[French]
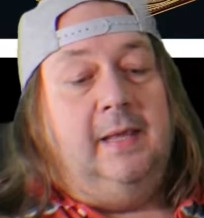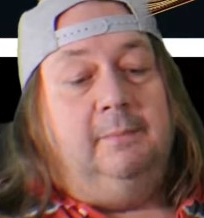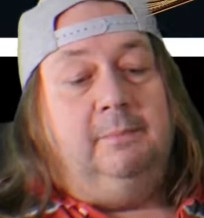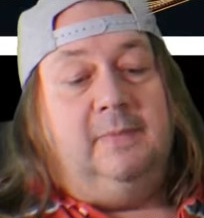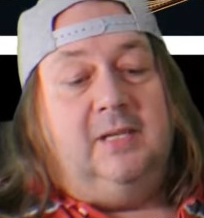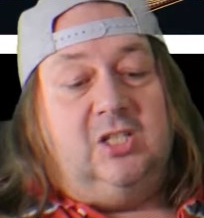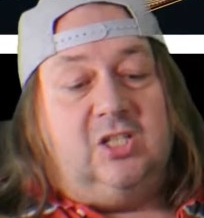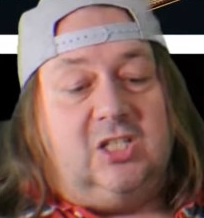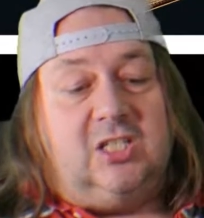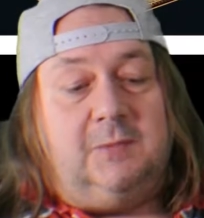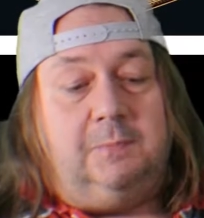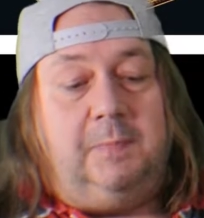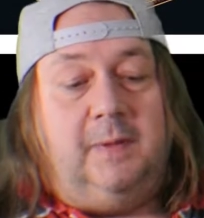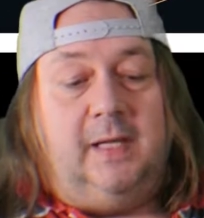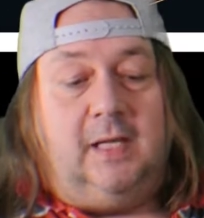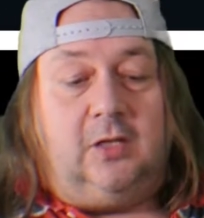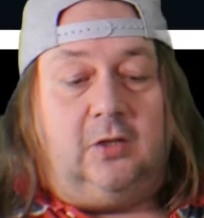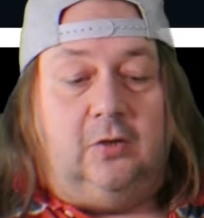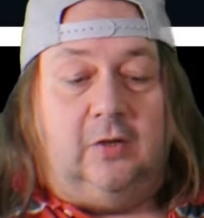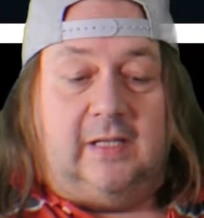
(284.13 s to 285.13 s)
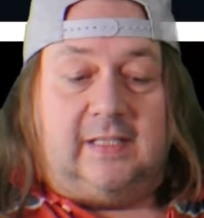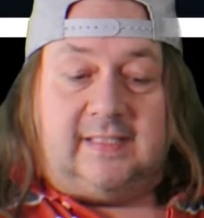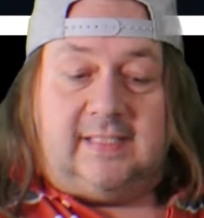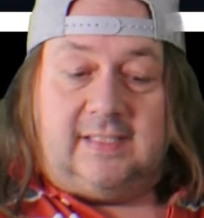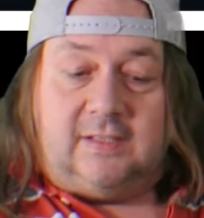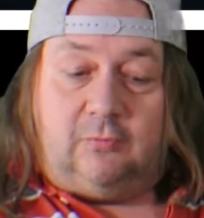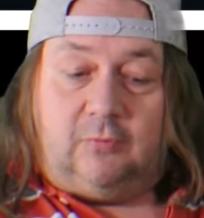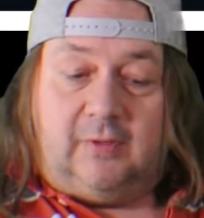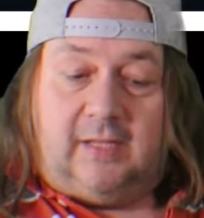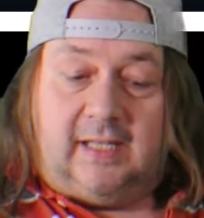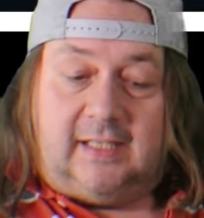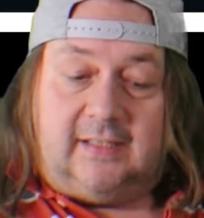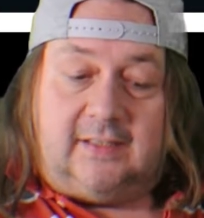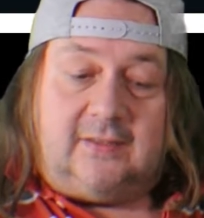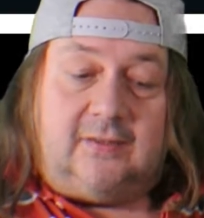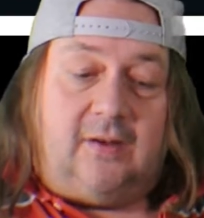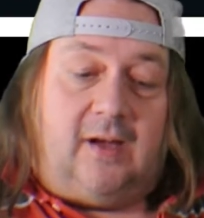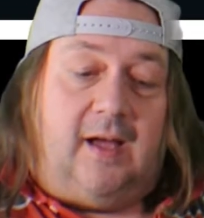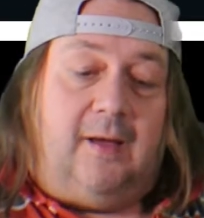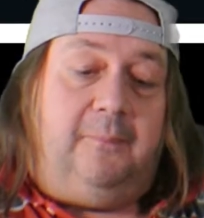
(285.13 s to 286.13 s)
Mais j'espère que la saison 4
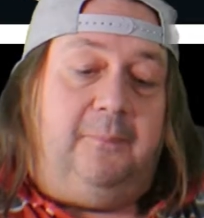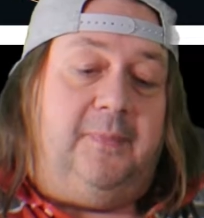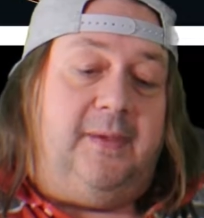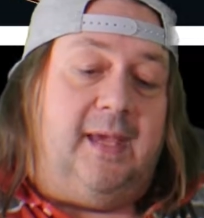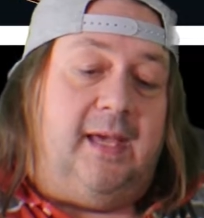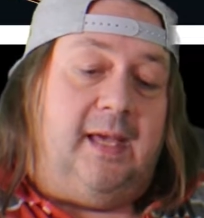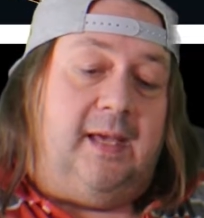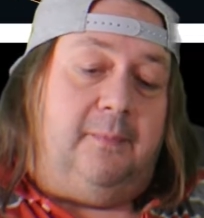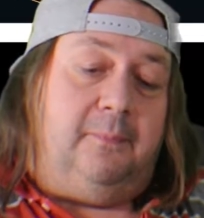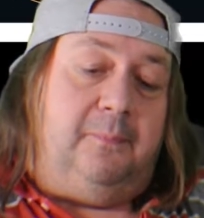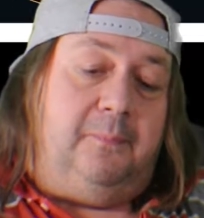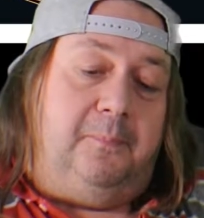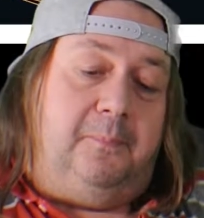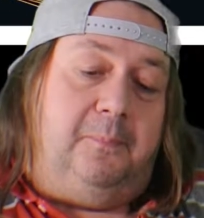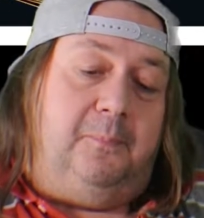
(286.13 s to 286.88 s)
sera bien